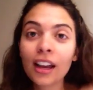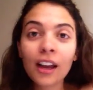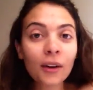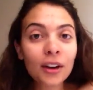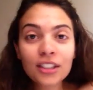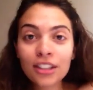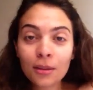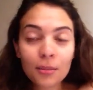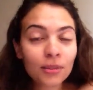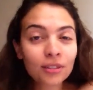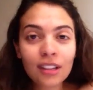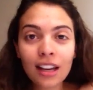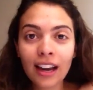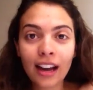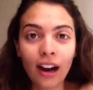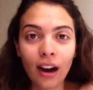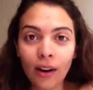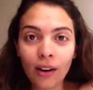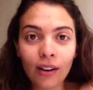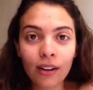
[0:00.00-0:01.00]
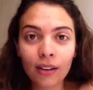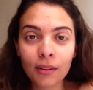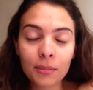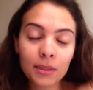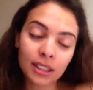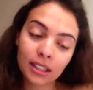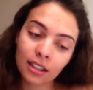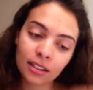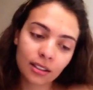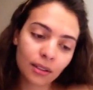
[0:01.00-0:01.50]
Eu achei muito legal,
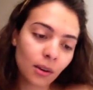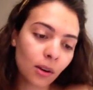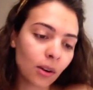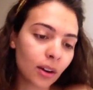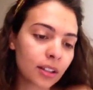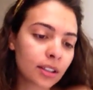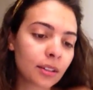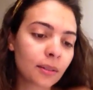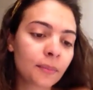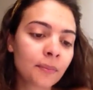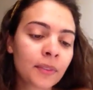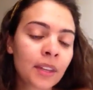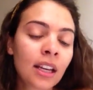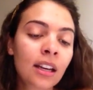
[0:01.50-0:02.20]
mas eles não gostam.